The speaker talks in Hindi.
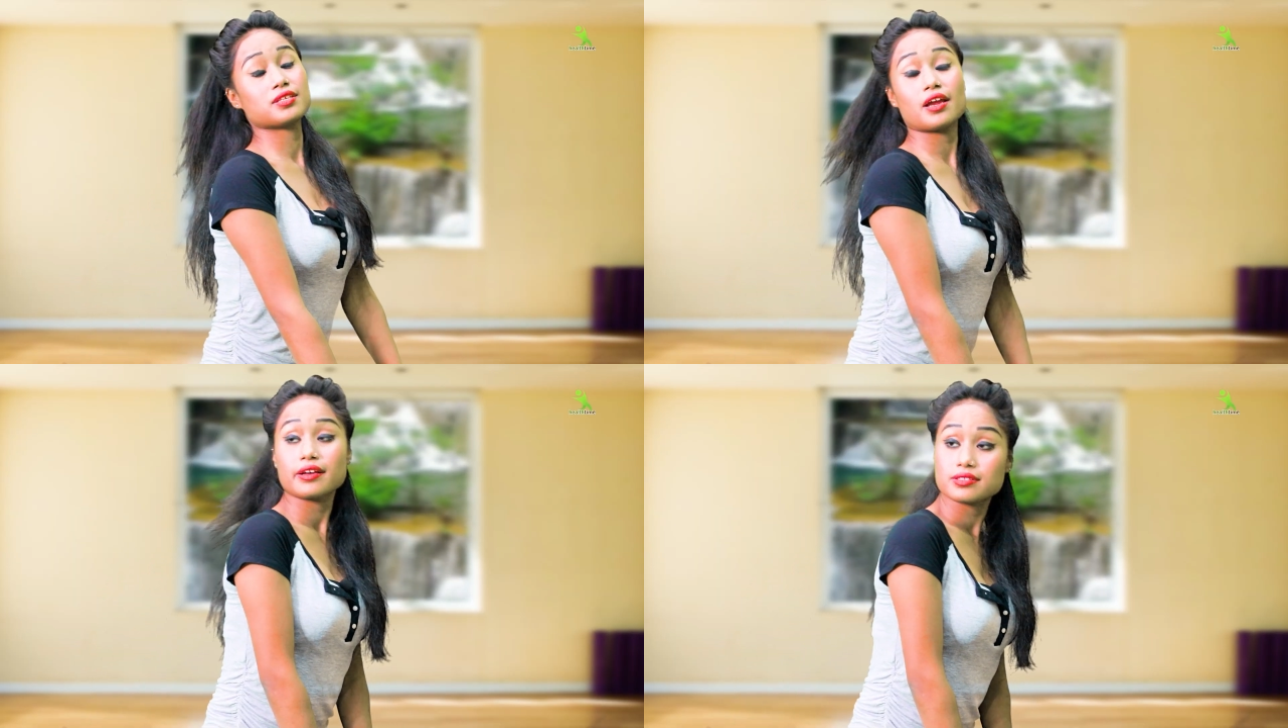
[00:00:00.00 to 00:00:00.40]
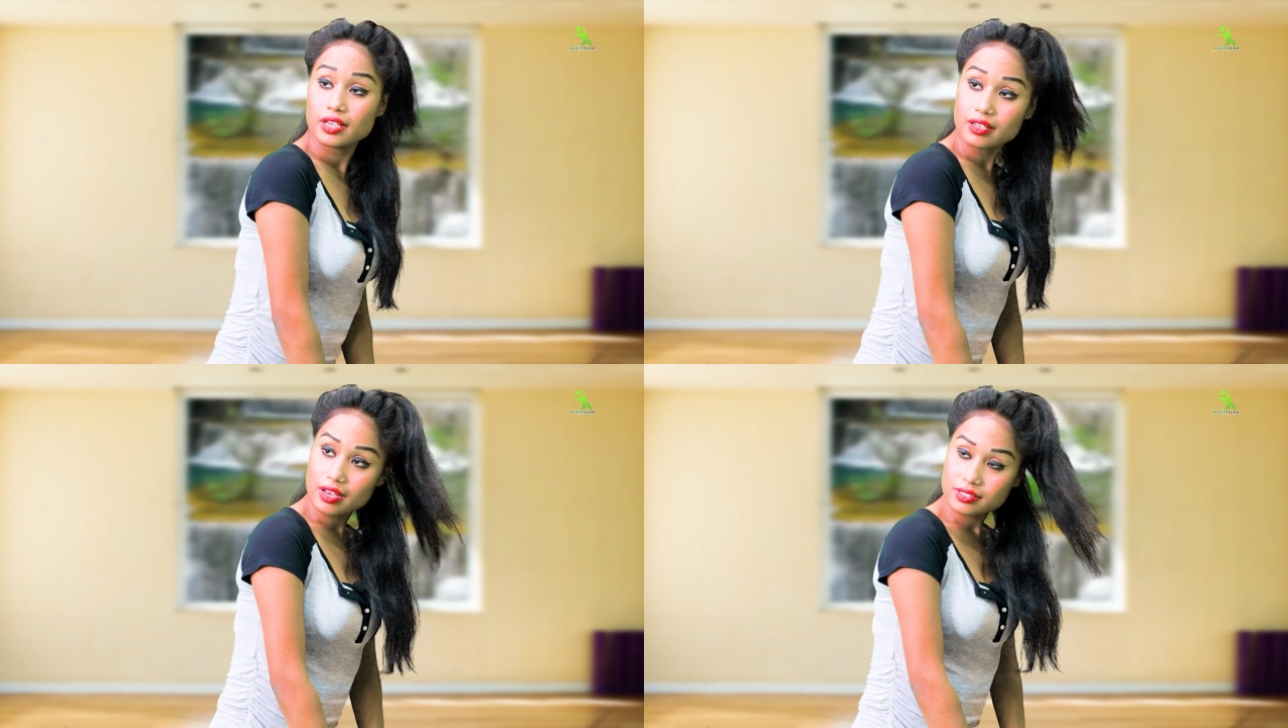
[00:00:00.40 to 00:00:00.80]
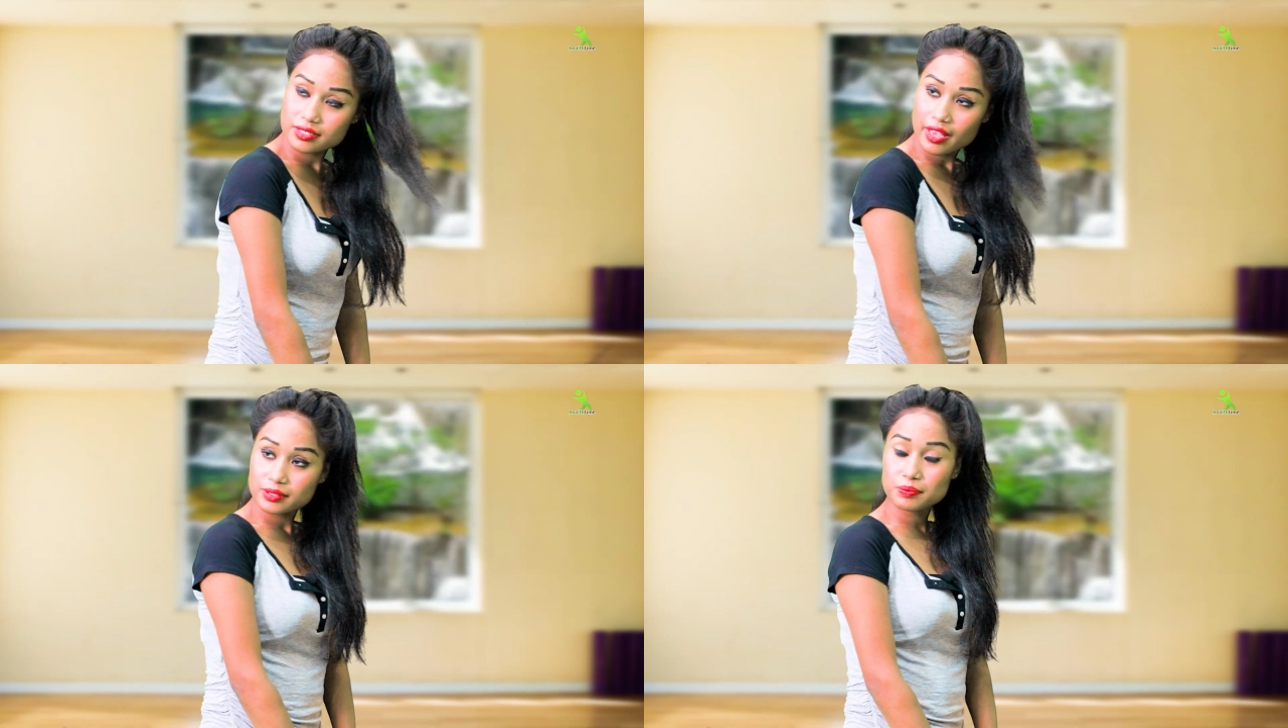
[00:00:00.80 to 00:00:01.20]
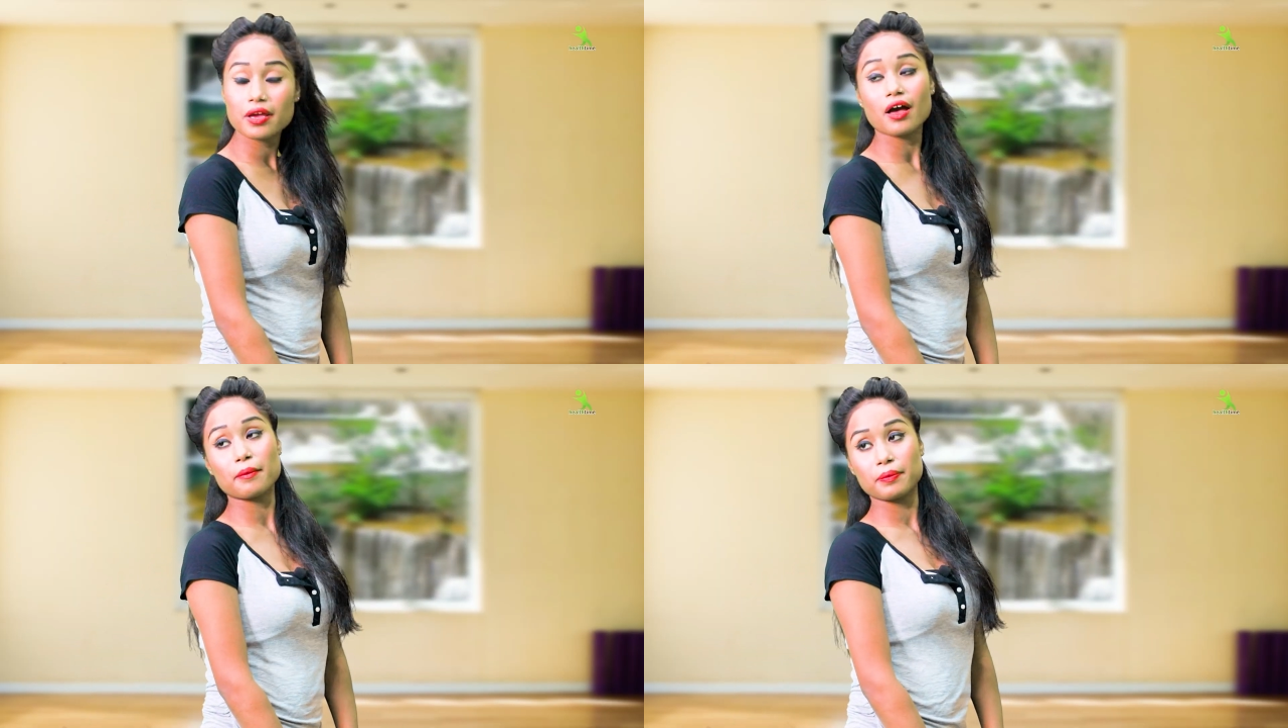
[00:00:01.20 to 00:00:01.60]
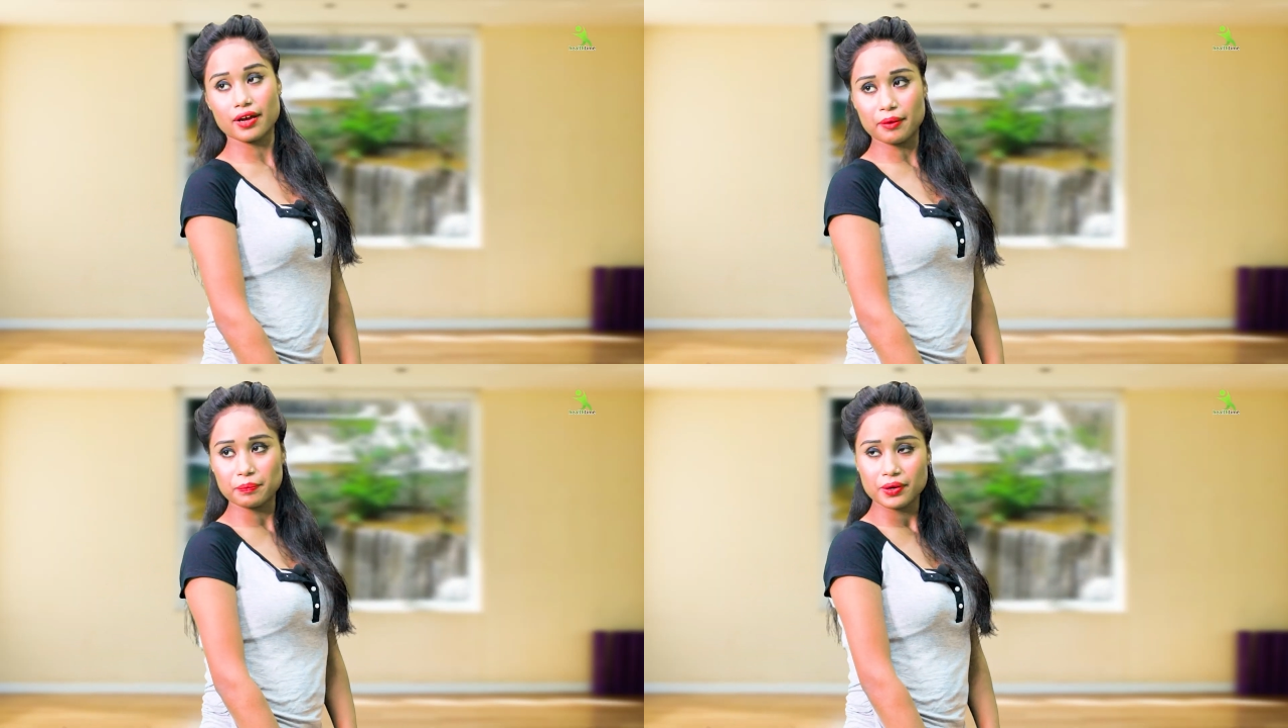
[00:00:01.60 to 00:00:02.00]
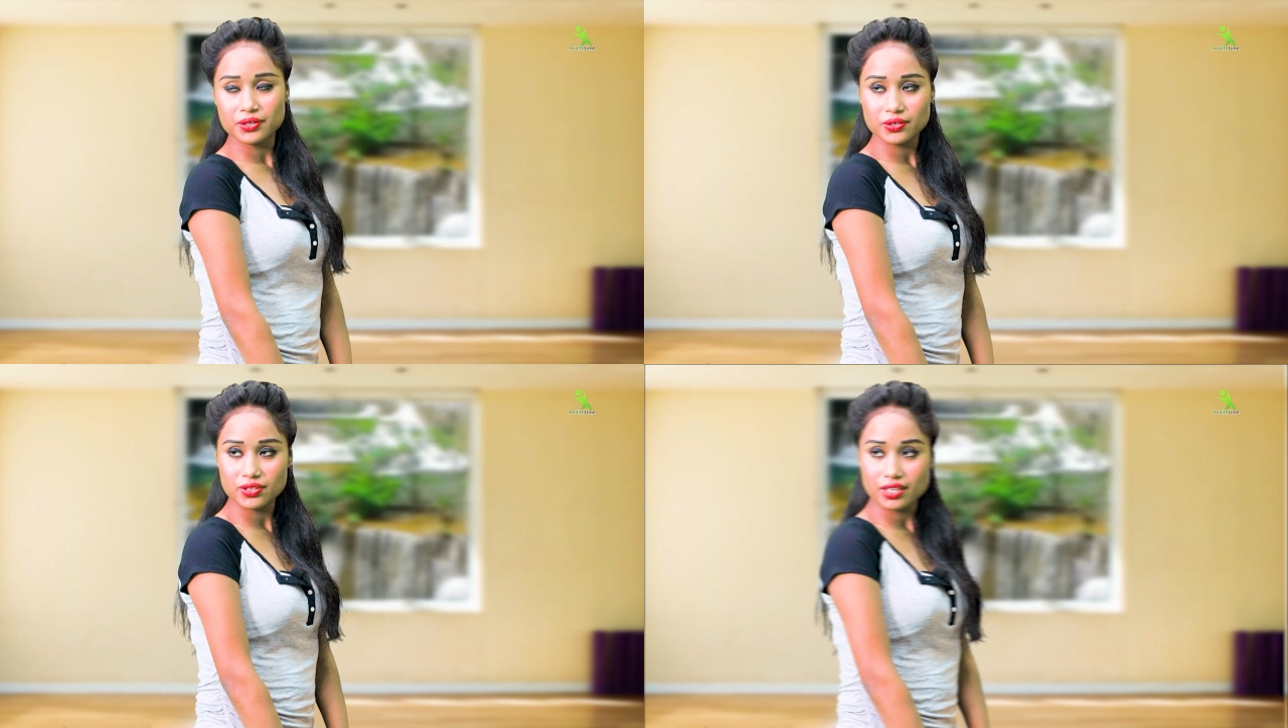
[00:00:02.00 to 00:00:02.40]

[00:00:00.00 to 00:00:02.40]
तरीके से ये एक्सरसाइज भी यहाँ पे कंप्लीट होती